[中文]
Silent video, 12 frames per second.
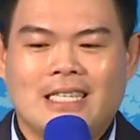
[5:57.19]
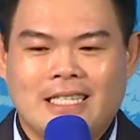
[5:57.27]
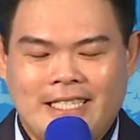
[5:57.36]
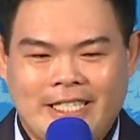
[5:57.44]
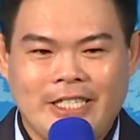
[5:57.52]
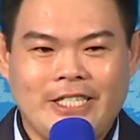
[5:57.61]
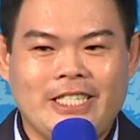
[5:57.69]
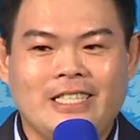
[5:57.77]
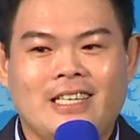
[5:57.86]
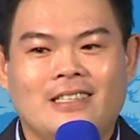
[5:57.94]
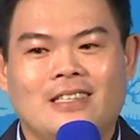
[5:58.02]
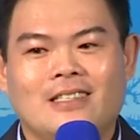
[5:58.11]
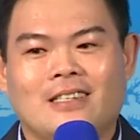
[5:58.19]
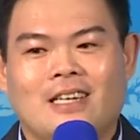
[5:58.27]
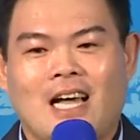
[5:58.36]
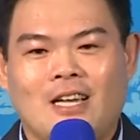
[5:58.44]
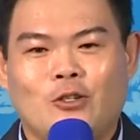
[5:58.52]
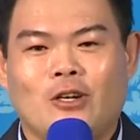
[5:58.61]
心心念念的
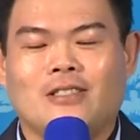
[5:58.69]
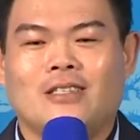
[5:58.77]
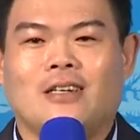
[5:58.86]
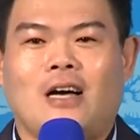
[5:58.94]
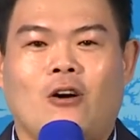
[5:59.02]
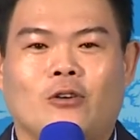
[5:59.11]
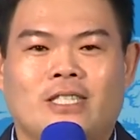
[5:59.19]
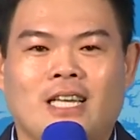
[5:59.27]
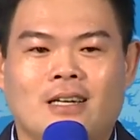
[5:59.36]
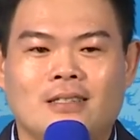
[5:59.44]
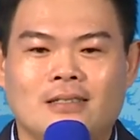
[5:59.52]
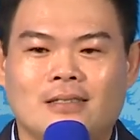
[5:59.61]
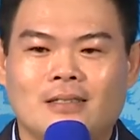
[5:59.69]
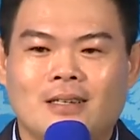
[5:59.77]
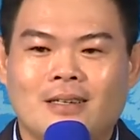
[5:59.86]
开创了，好像